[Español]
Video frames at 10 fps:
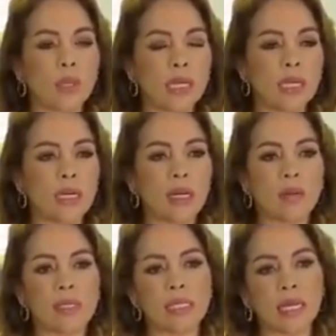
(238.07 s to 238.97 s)

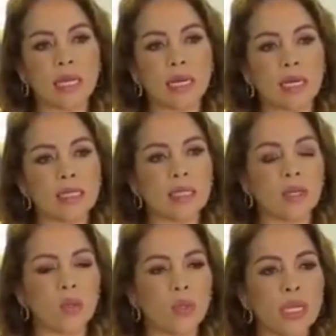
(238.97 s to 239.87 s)
verla, besarla,
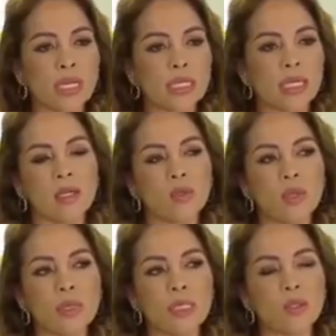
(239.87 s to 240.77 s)
estar con ella.
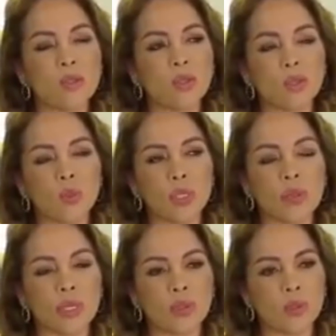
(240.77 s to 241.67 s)
Yo a mis hijos no los voy a
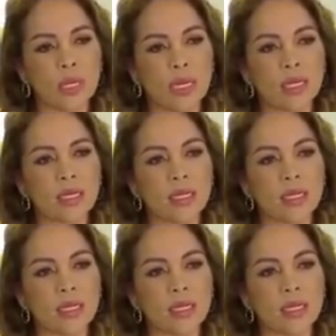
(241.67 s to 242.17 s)
abandonar